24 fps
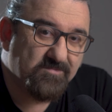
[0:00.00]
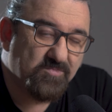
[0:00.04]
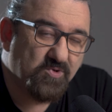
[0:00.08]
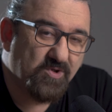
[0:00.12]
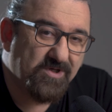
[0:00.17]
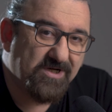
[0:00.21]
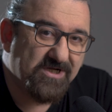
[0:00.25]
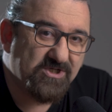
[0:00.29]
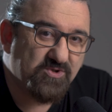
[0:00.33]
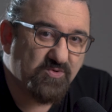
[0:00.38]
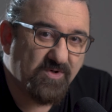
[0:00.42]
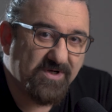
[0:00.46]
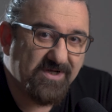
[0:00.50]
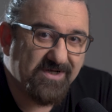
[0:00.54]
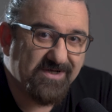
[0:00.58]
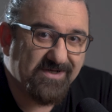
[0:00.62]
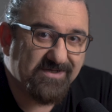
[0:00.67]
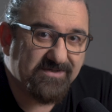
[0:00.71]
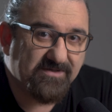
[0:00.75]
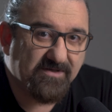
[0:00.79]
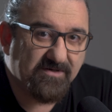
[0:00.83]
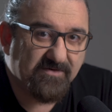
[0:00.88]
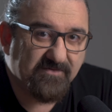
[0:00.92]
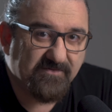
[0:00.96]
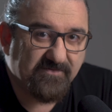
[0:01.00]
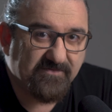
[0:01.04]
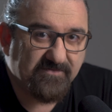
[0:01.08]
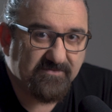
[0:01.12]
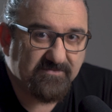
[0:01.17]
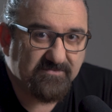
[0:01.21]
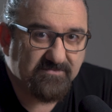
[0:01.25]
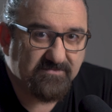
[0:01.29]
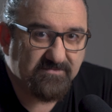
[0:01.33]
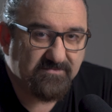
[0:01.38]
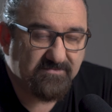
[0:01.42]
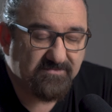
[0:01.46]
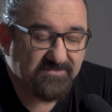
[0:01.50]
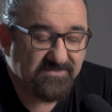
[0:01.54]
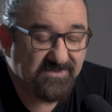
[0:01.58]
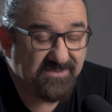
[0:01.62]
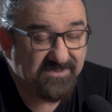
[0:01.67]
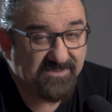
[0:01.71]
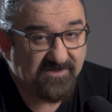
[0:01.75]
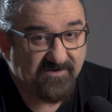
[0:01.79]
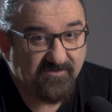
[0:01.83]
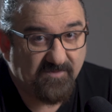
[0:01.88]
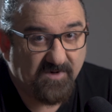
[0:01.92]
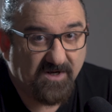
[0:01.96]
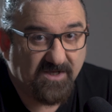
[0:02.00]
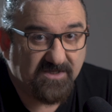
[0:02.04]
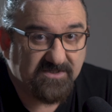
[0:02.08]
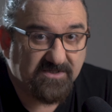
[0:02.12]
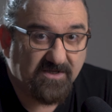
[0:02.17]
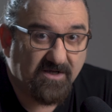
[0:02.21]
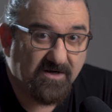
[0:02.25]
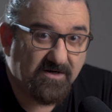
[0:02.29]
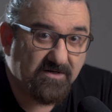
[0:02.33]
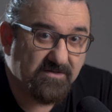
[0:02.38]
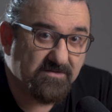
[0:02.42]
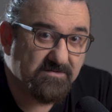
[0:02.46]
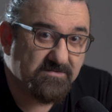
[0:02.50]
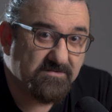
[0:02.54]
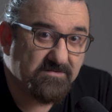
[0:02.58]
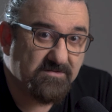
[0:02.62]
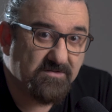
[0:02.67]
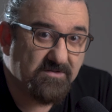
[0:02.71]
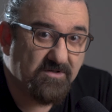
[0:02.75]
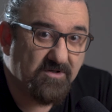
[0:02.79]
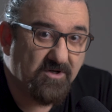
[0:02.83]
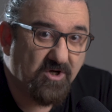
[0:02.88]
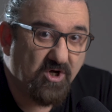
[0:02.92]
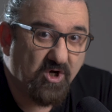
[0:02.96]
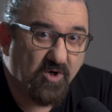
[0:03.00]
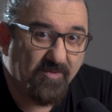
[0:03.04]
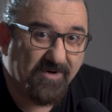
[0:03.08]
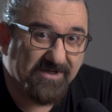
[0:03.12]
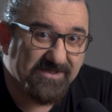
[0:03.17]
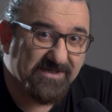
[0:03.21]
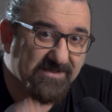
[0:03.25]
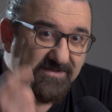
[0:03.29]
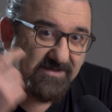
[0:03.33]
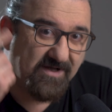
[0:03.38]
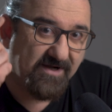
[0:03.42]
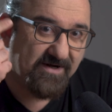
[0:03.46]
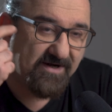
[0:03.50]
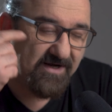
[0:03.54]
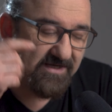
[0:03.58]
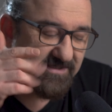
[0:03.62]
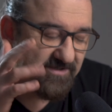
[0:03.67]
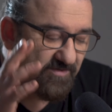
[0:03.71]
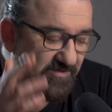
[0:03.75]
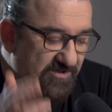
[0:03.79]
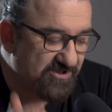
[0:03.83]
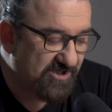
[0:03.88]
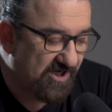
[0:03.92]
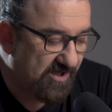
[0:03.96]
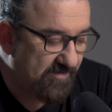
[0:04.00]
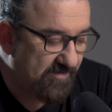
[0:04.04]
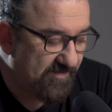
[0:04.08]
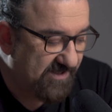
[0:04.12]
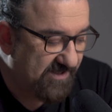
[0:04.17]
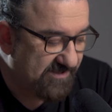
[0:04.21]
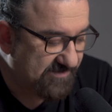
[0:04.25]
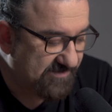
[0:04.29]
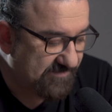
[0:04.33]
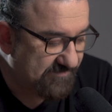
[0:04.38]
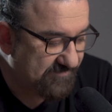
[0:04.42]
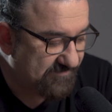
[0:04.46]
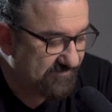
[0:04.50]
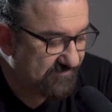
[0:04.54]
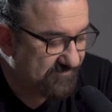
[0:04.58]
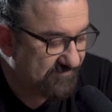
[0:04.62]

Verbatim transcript: وإلا شوية يعترف يعترف بالخسارة بعدين دار راسه ورجع البيت